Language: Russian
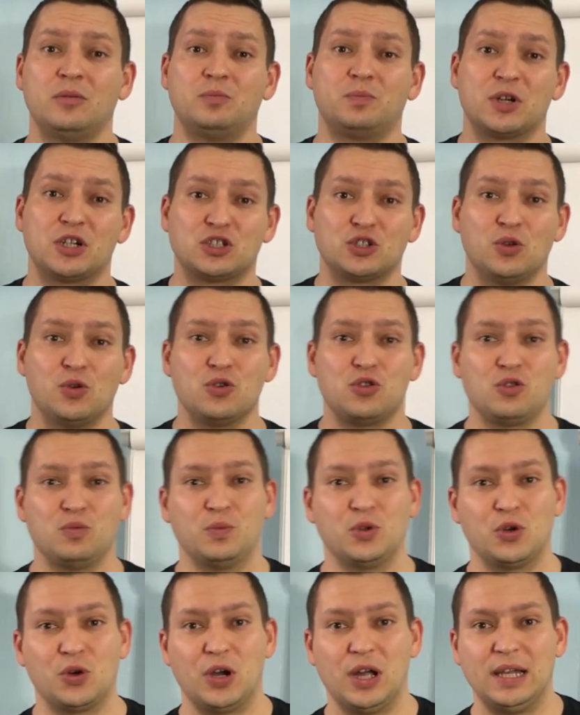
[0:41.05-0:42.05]
прошло очень
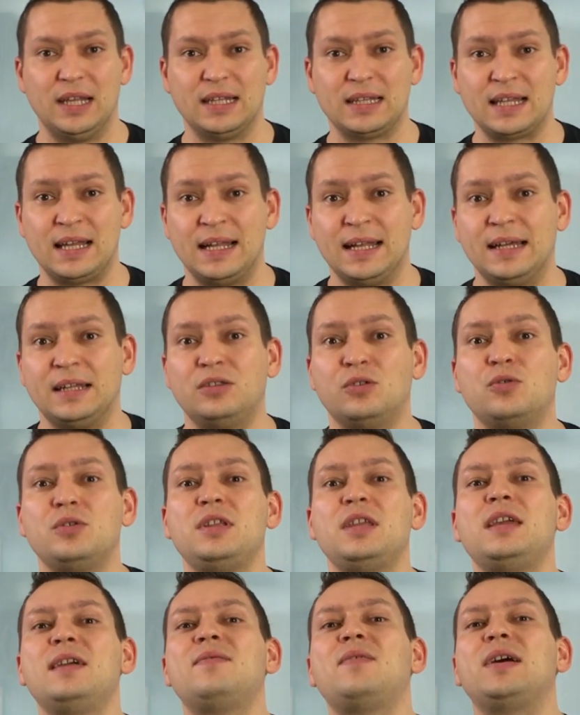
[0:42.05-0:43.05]
много лет, но
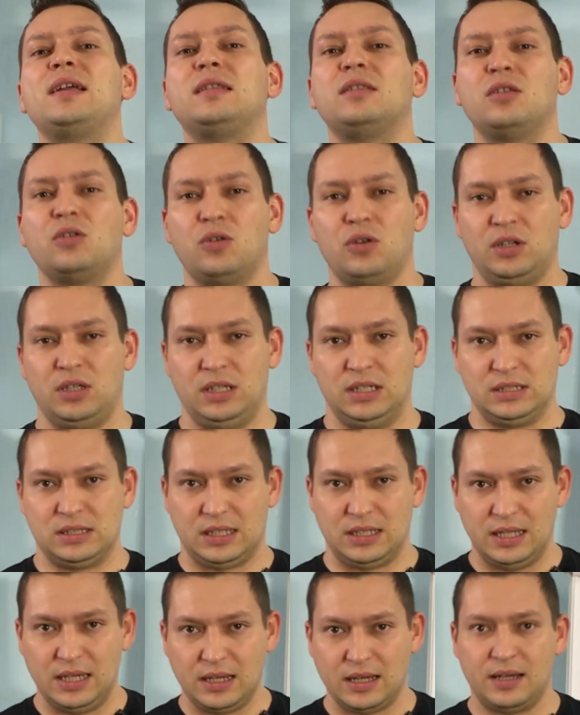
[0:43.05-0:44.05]
ни в одной из
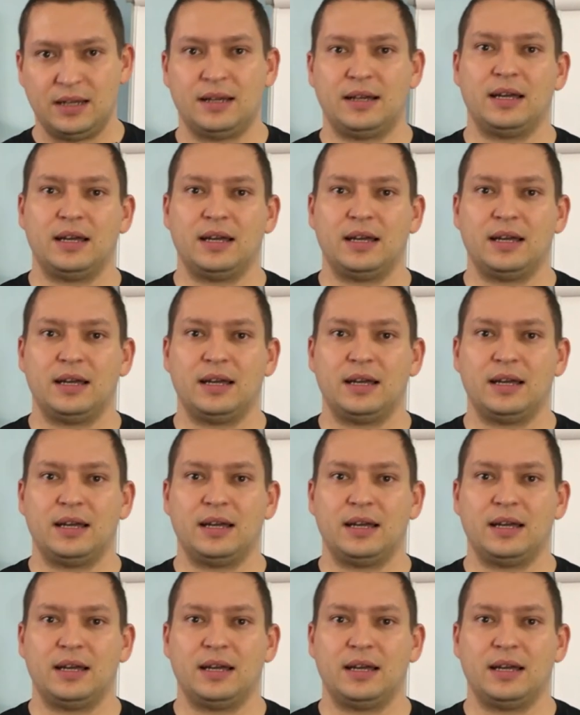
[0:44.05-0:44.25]
книг,